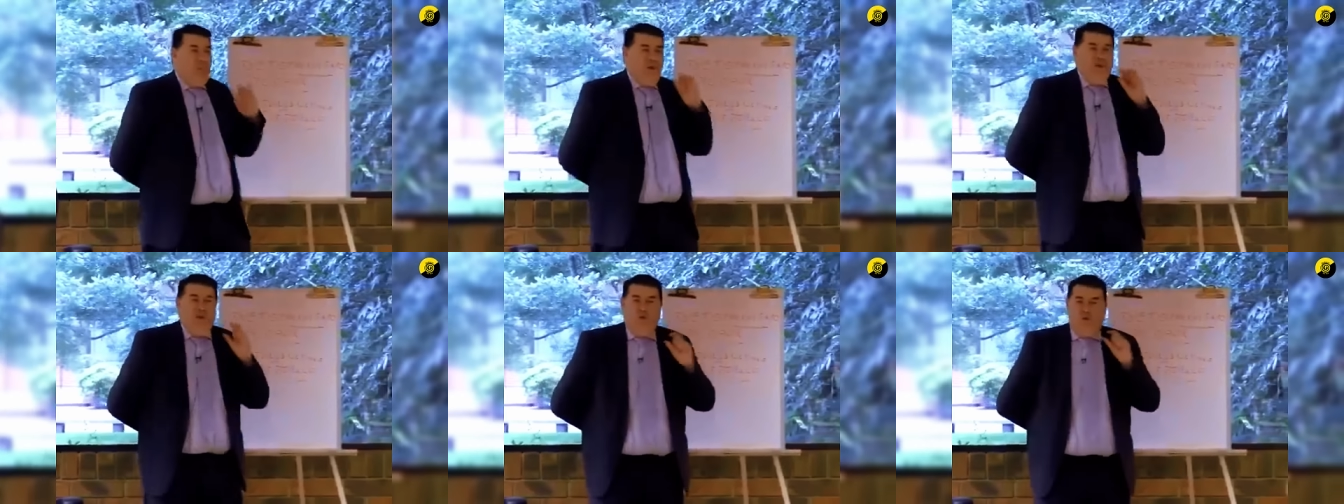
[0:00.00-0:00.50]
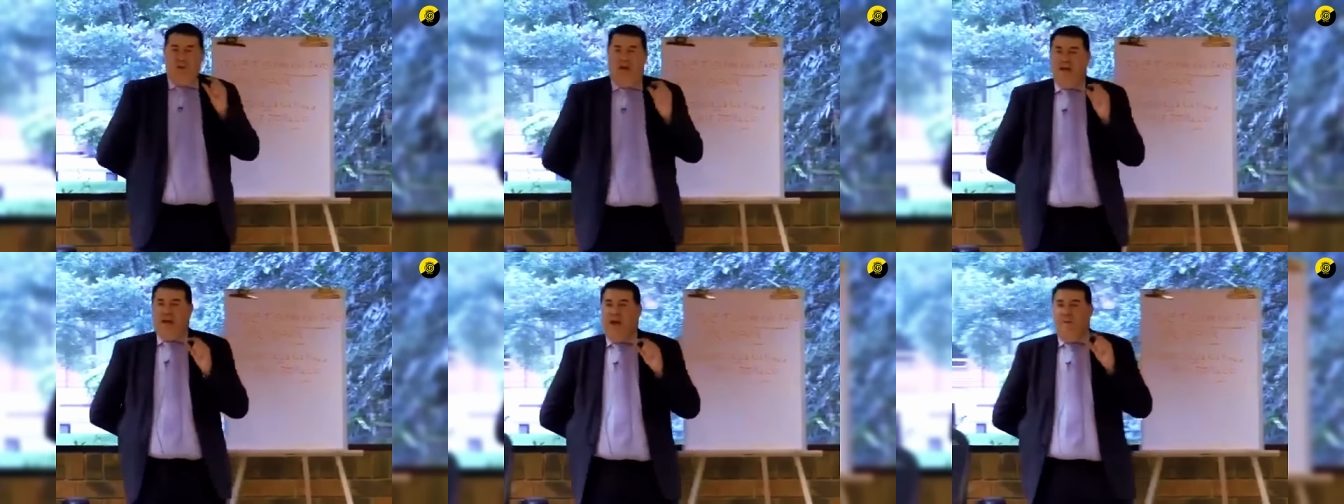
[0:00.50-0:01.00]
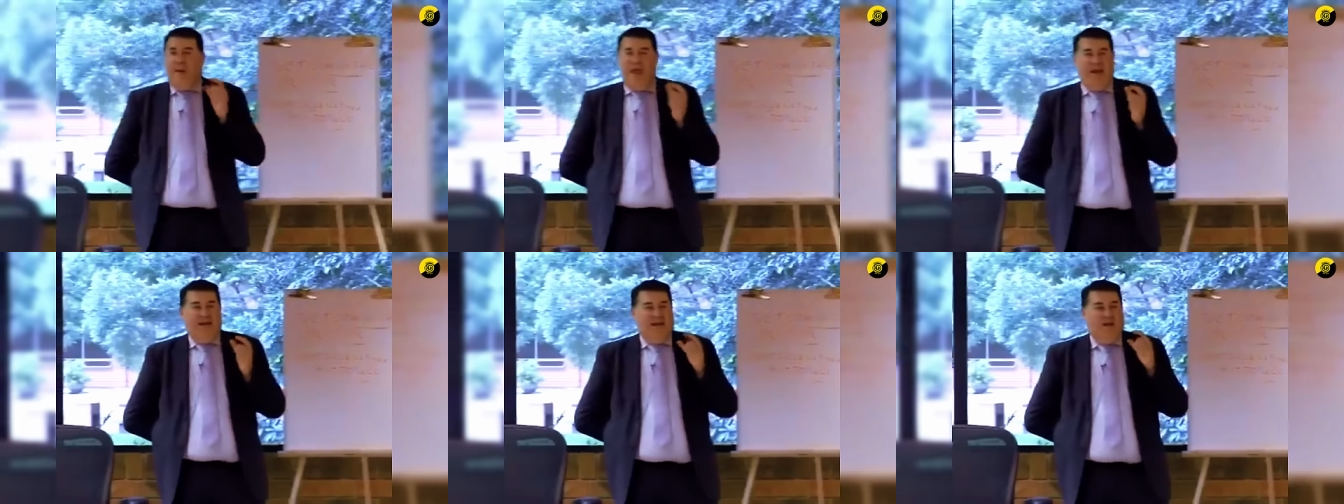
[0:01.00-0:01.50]
puede osar
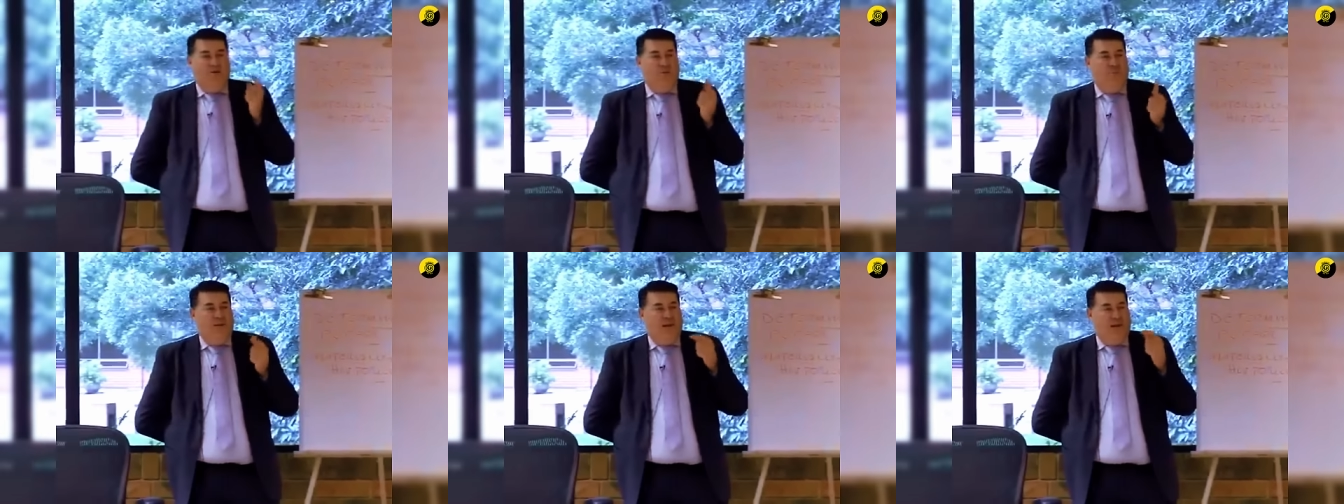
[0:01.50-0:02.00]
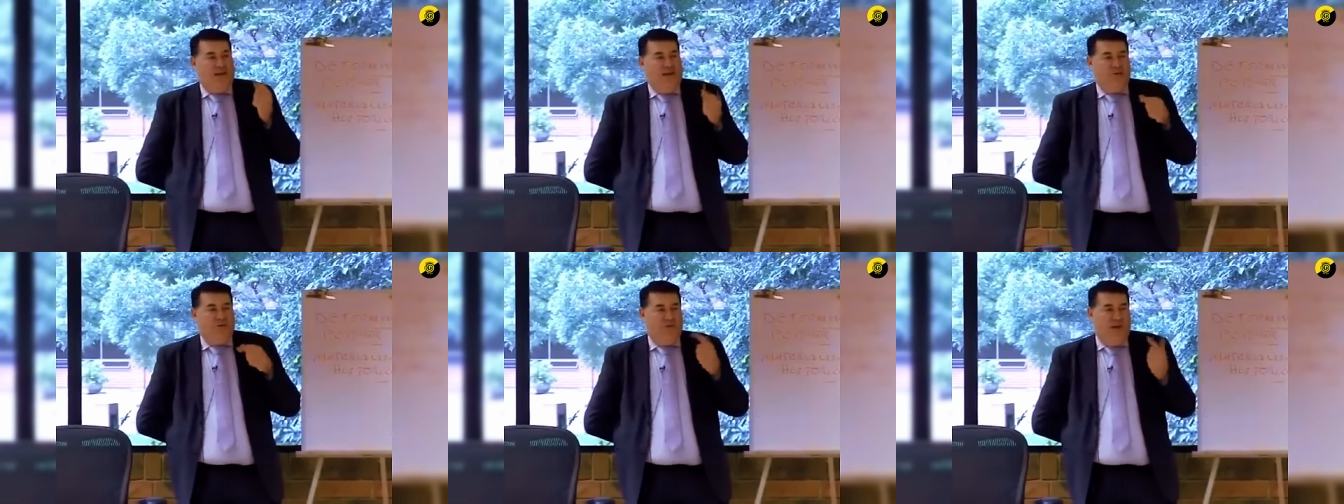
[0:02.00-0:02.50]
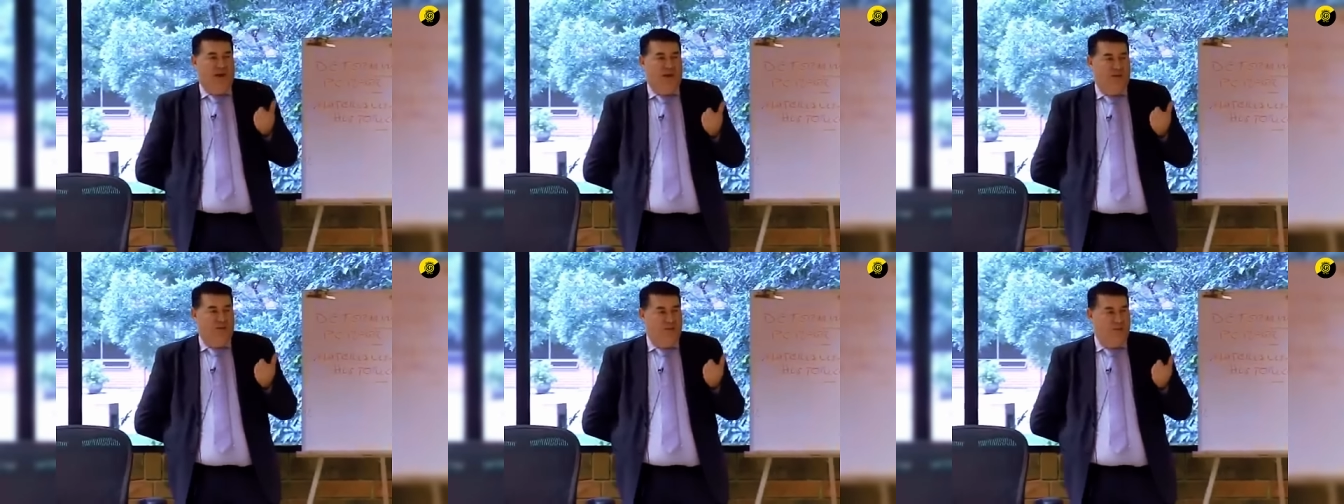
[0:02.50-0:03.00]
hablar en nombre de la clase obrera?